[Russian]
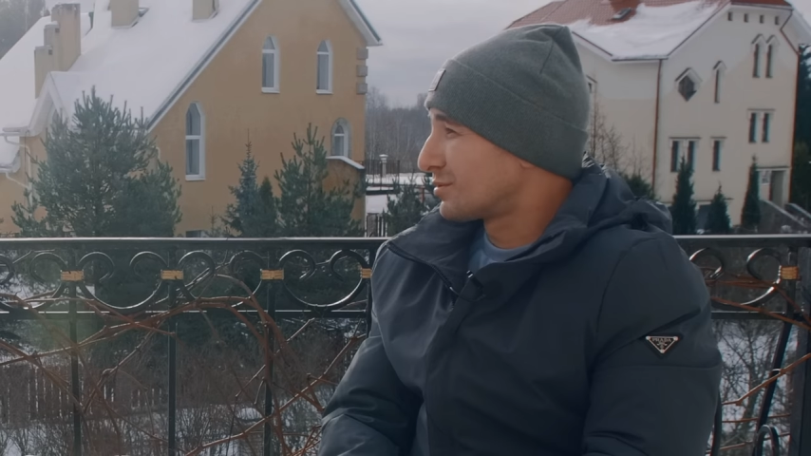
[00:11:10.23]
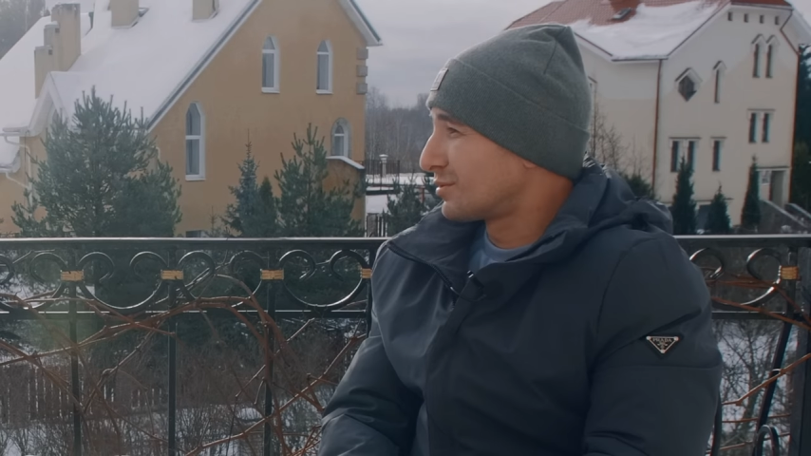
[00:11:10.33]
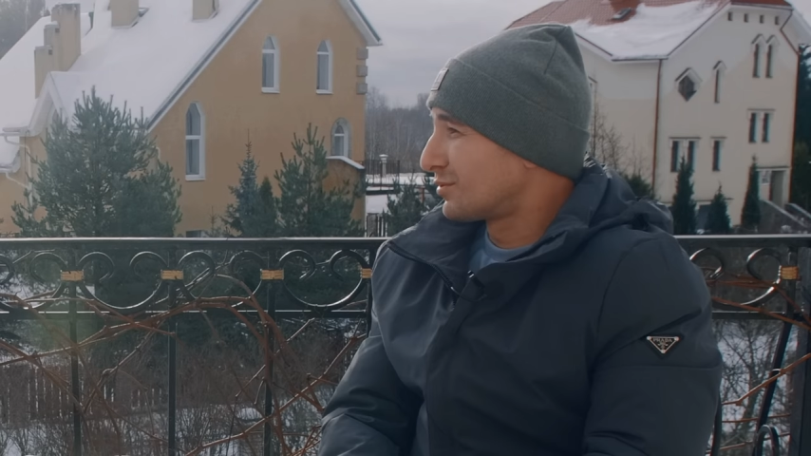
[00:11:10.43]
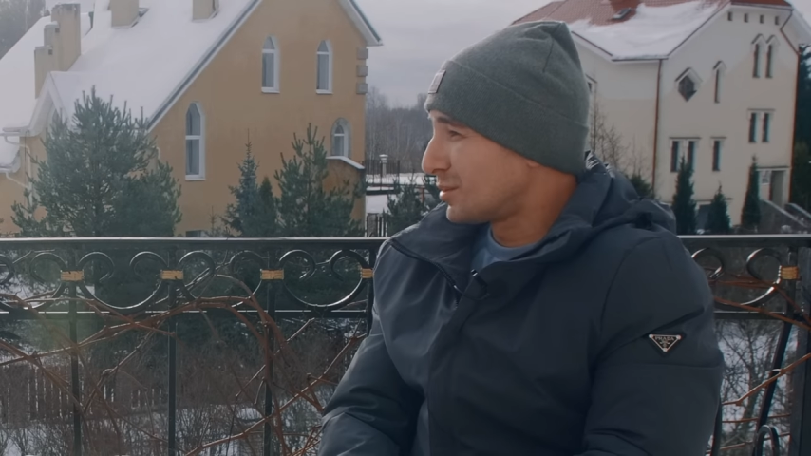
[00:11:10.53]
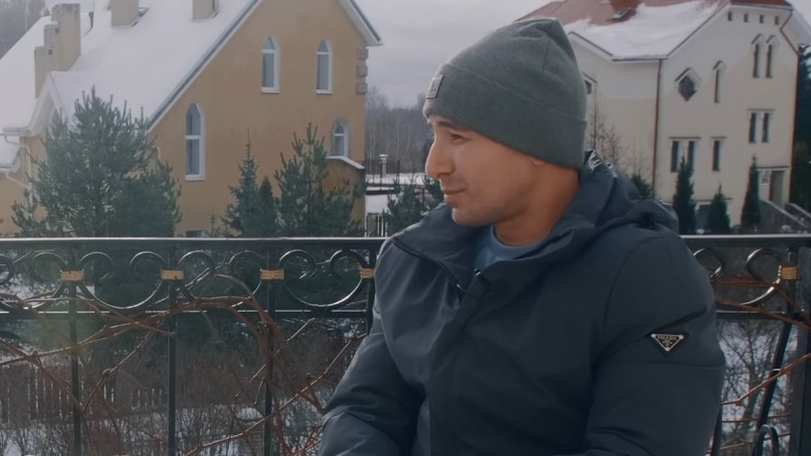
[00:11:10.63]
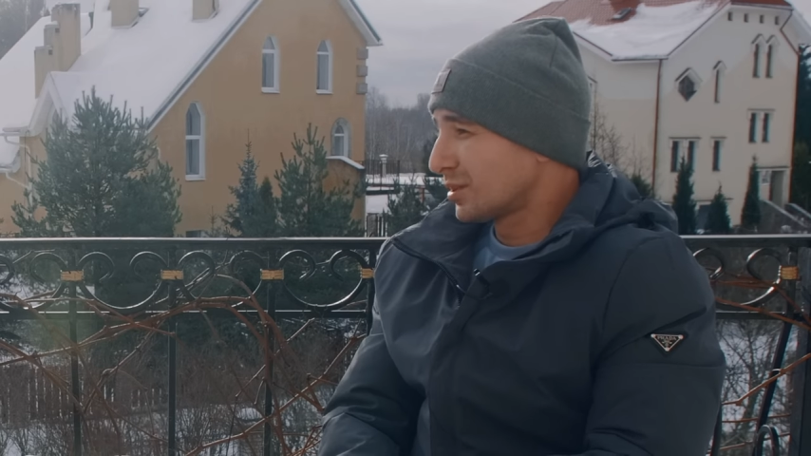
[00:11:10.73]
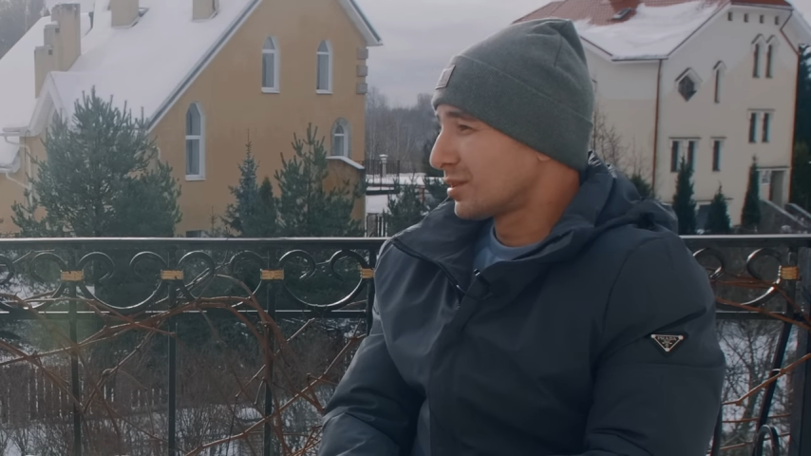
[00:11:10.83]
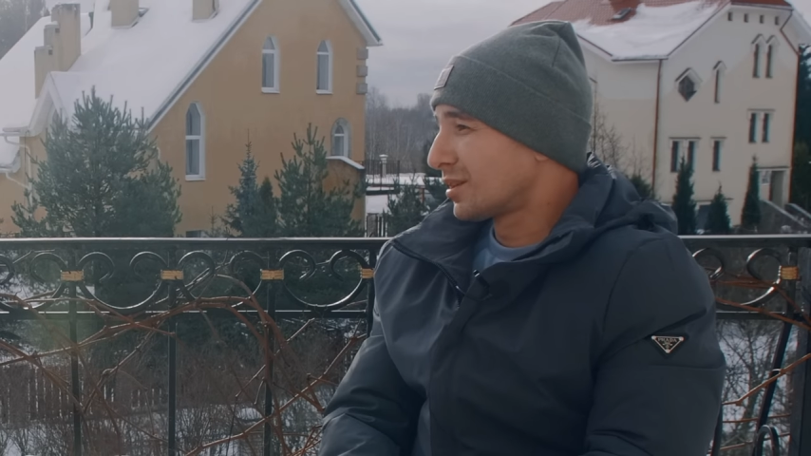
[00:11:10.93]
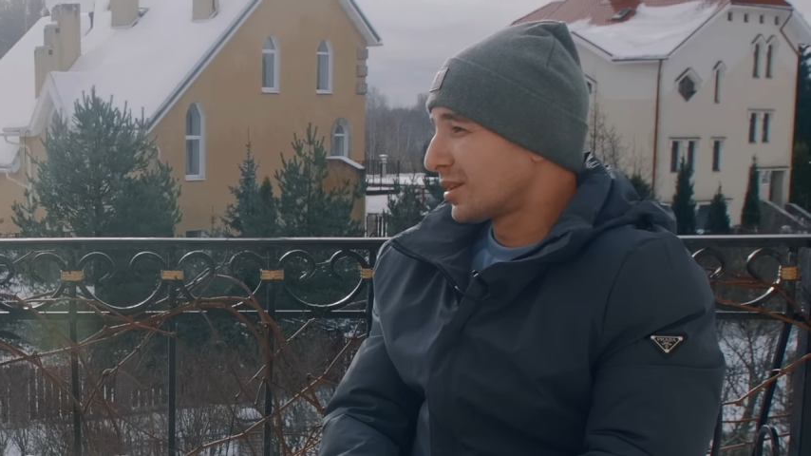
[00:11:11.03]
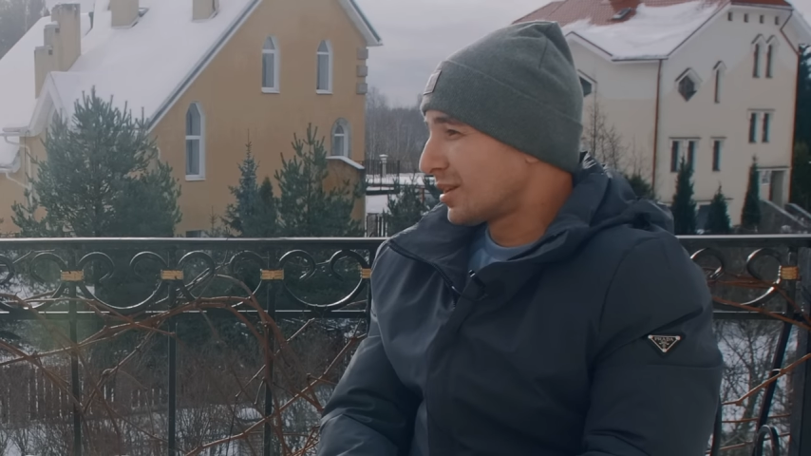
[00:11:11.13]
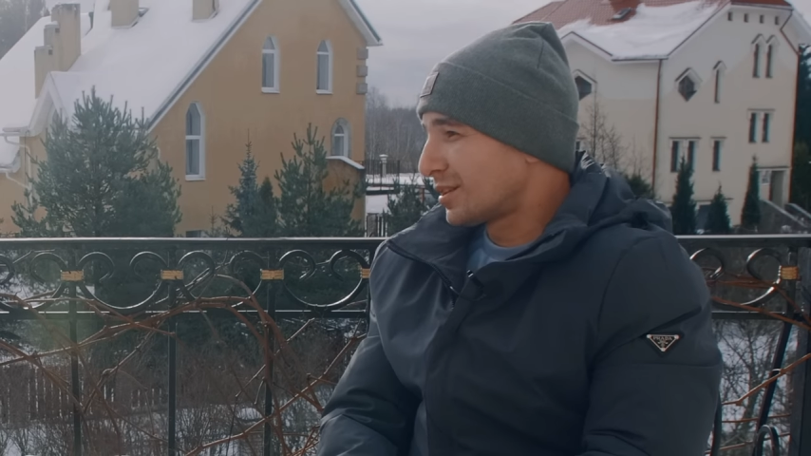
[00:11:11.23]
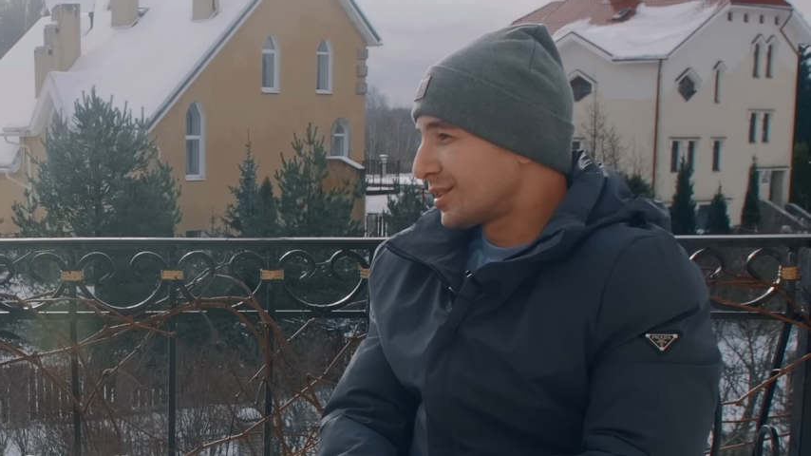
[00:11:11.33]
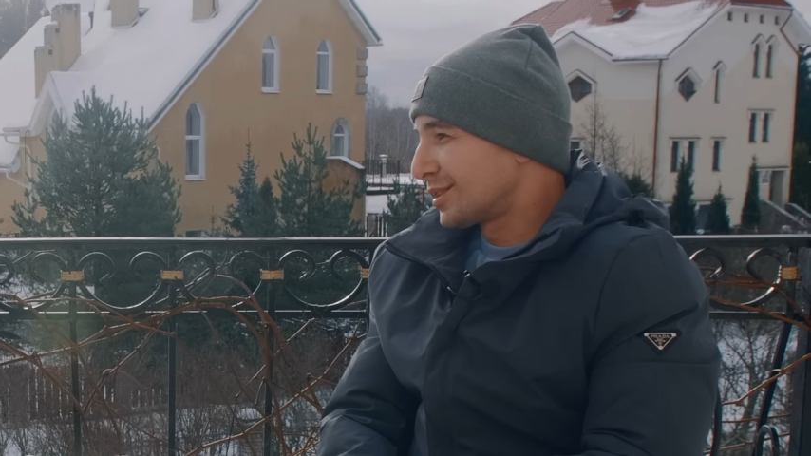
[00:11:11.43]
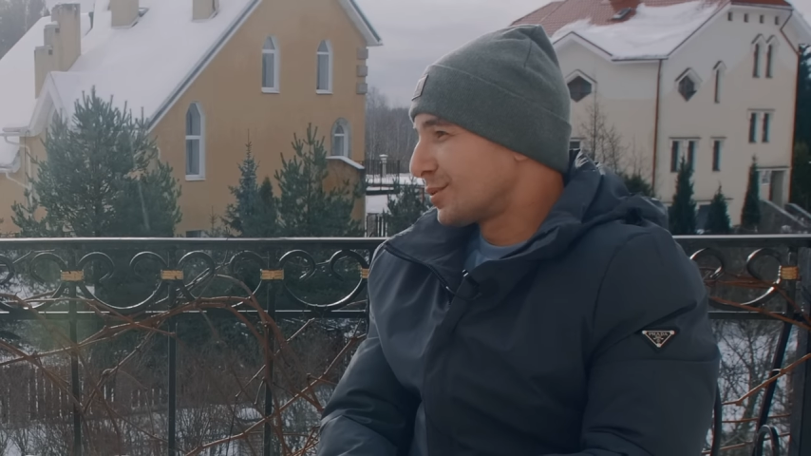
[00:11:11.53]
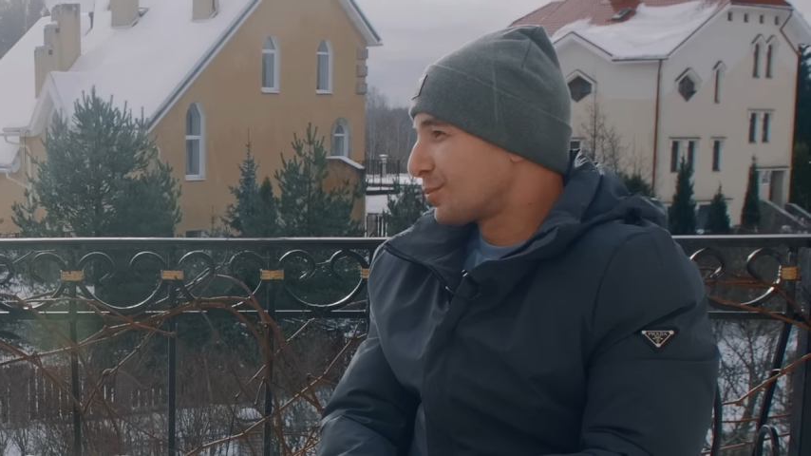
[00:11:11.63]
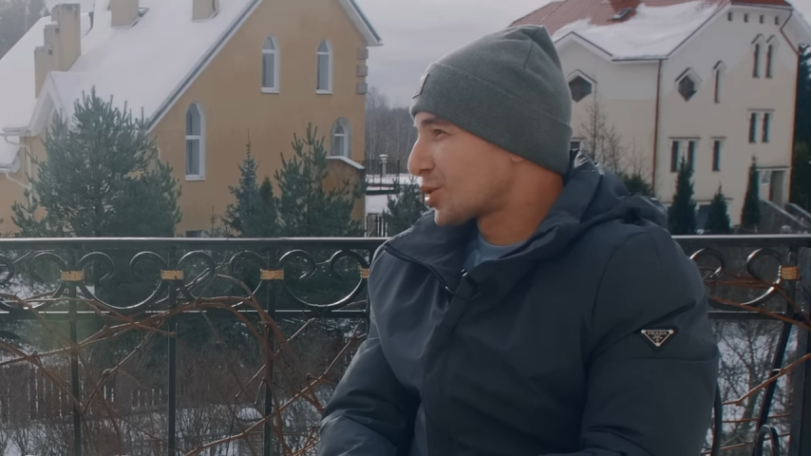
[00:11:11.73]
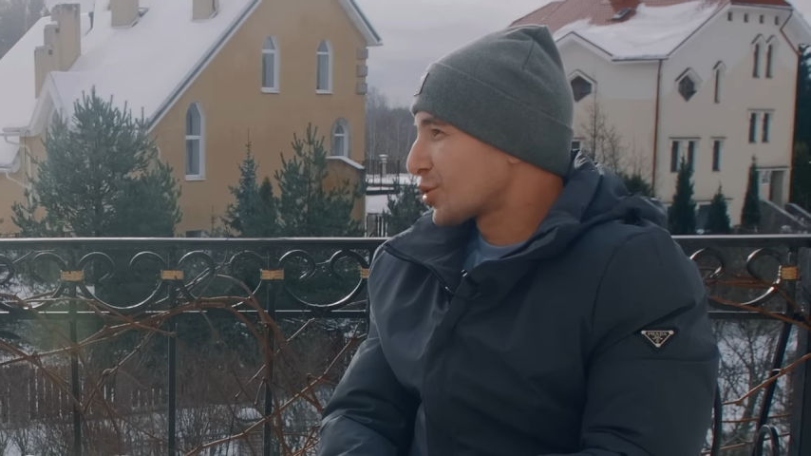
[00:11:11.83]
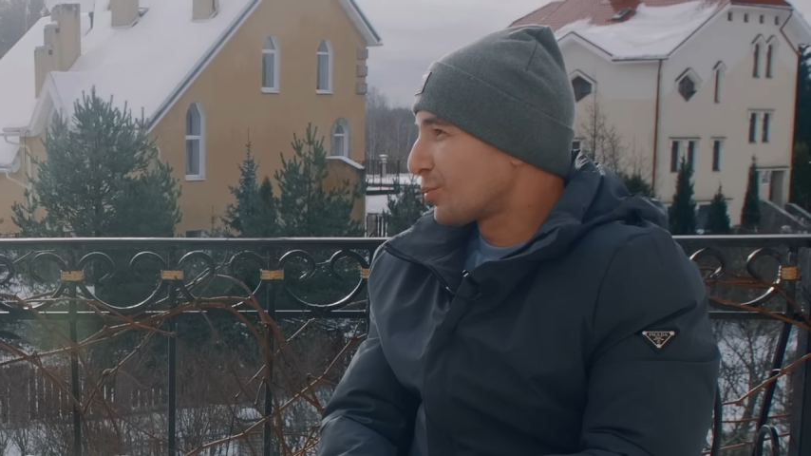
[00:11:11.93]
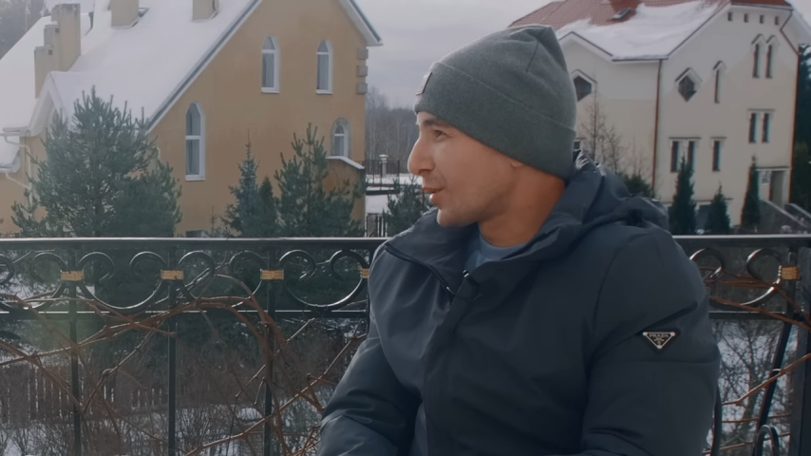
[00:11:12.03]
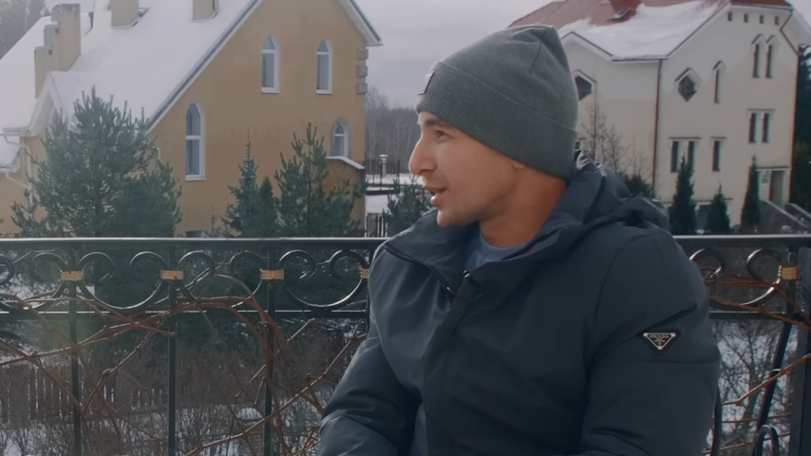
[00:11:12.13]
выпил, и
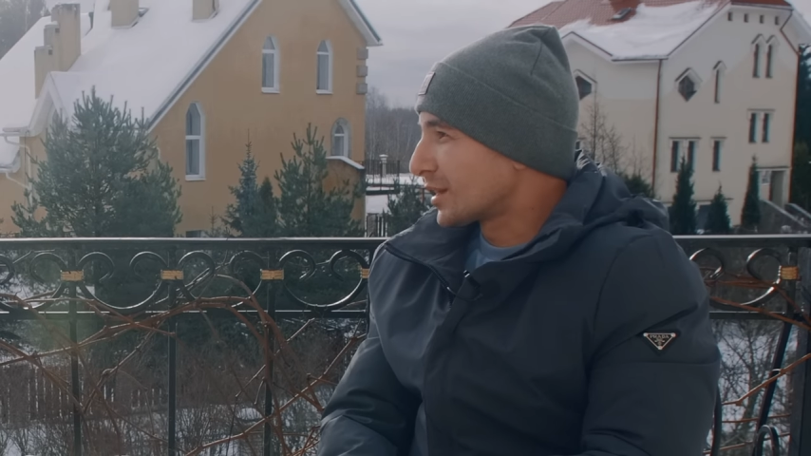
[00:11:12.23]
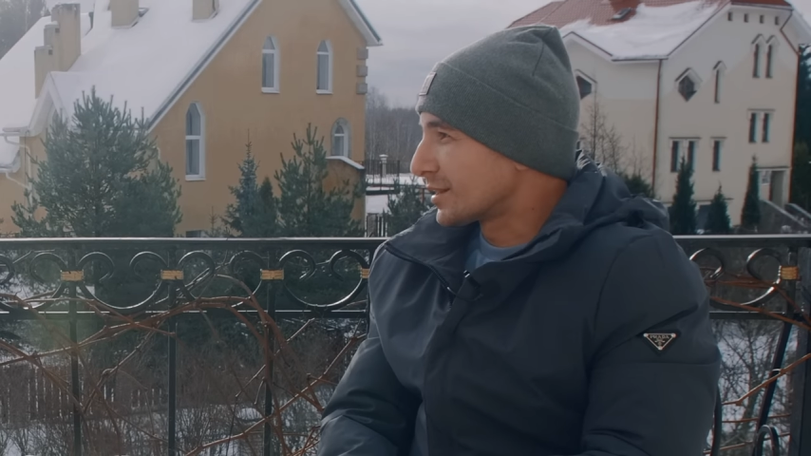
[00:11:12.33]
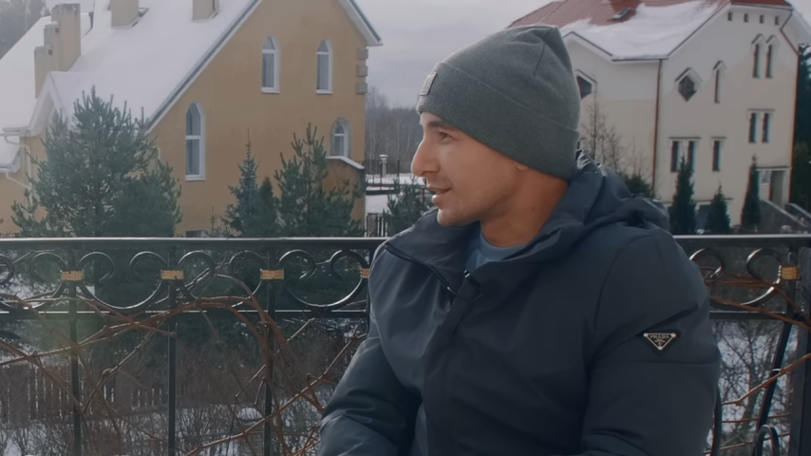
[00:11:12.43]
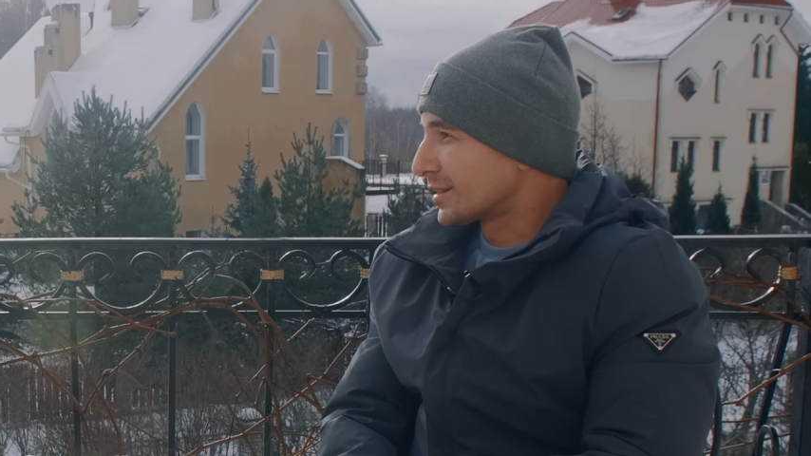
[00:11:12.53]
пошло-поехало.